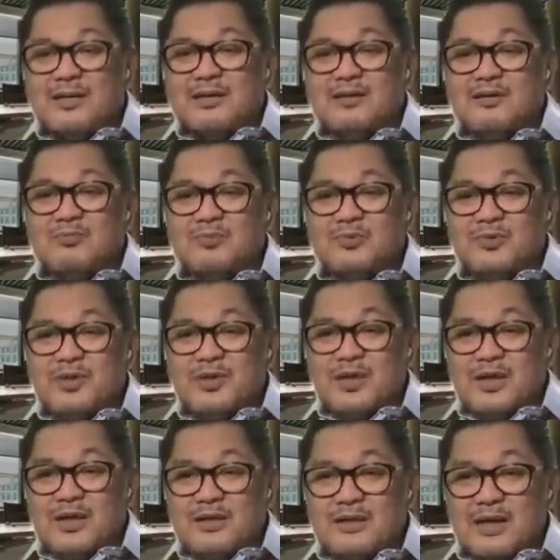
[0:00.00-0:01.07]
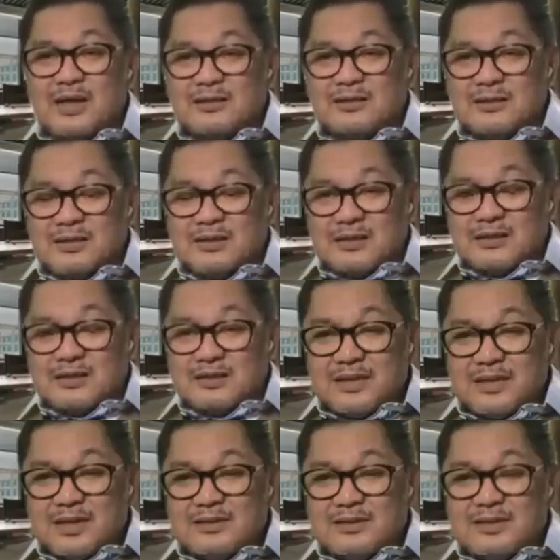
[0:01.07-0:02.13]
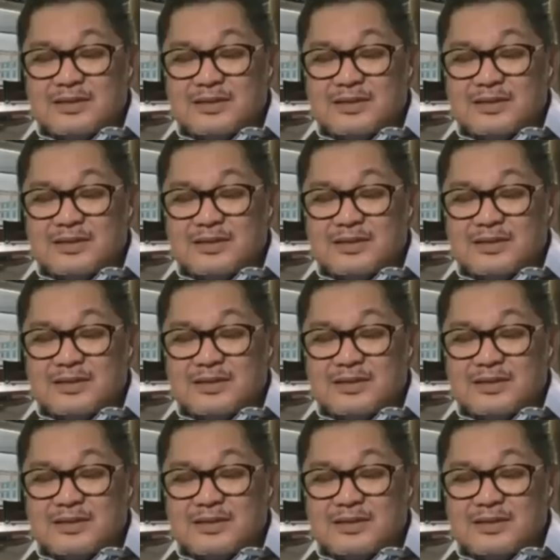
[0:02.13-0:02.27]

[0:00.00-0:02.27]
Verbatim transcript: kemudian kader-kader yang ada di